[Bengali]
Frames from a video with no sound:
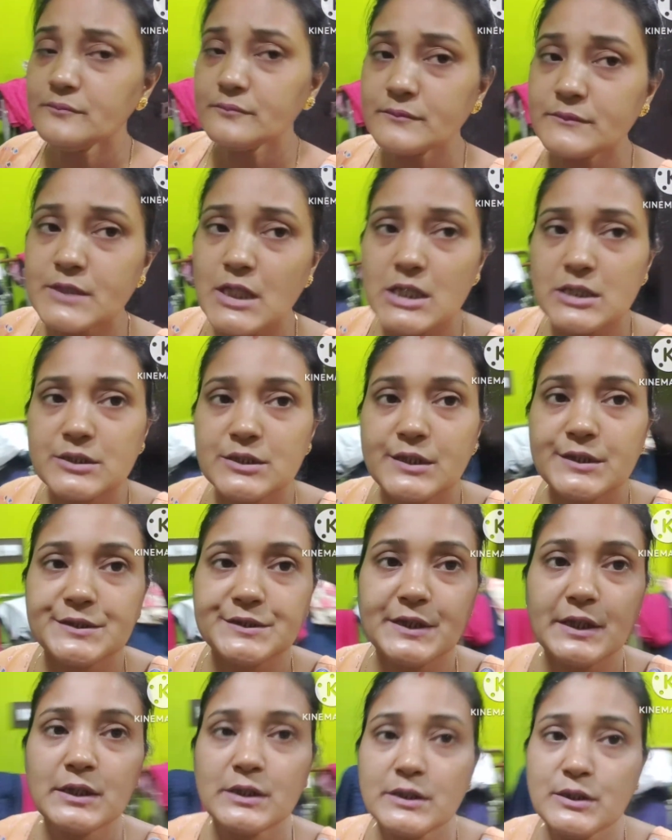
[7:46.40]
সেটা
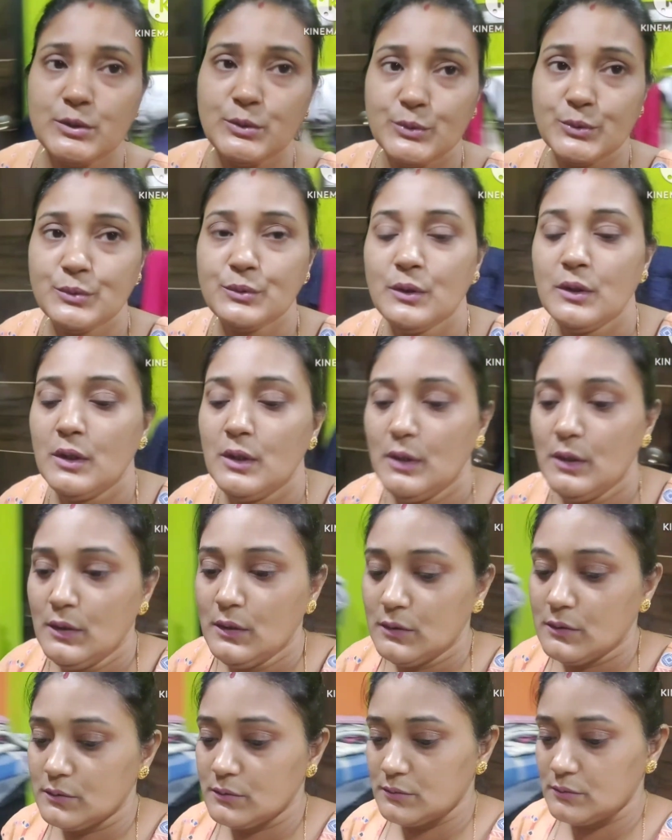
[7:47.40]
কিন্তু
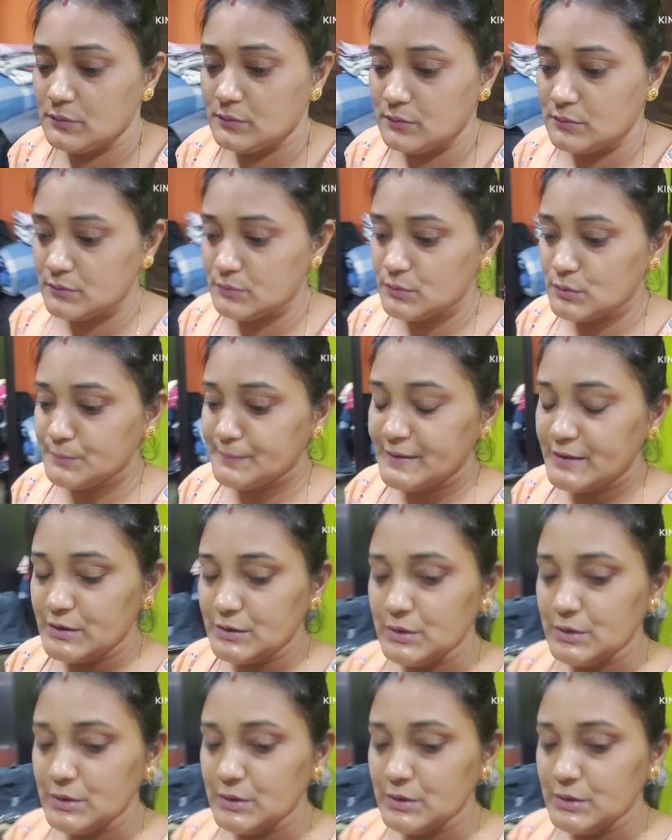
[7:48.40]
তোমার